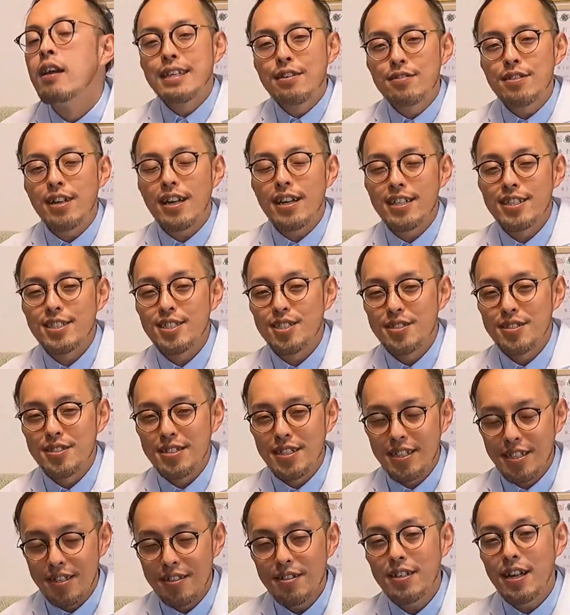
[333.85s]
よく繁殖
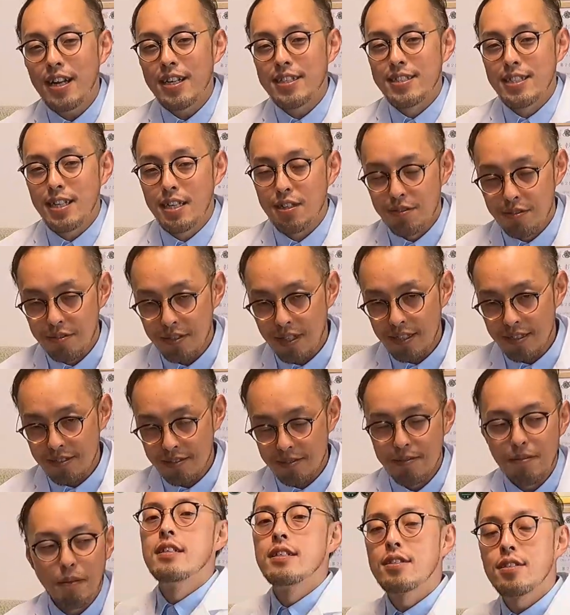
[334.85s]
できる数が増え
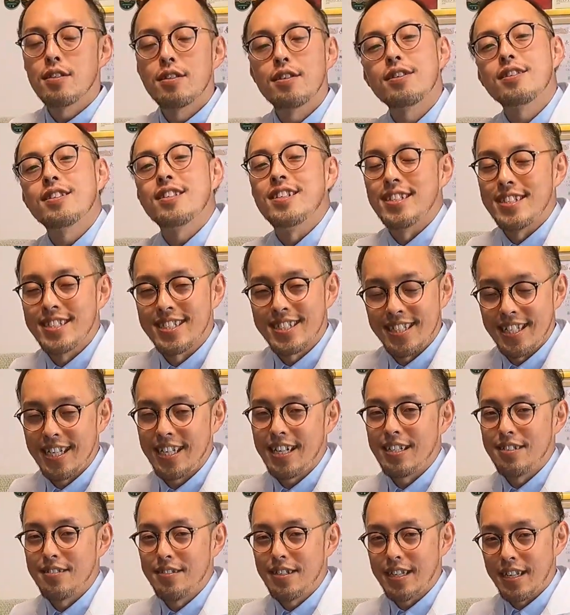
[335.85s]
る。そういうことにつな
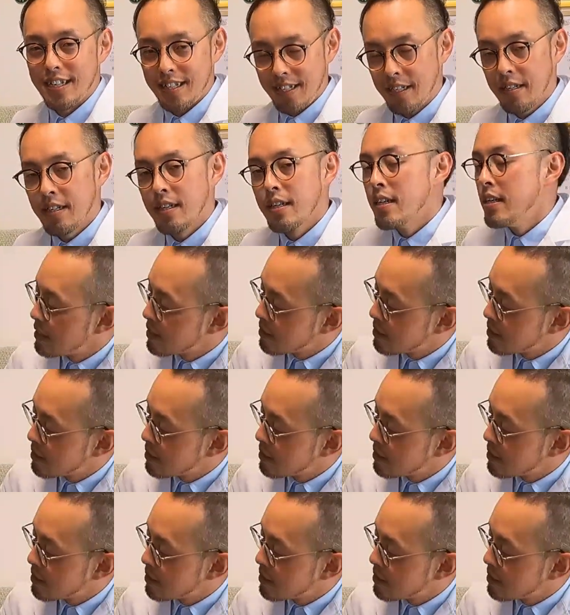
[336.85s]
がるわけね。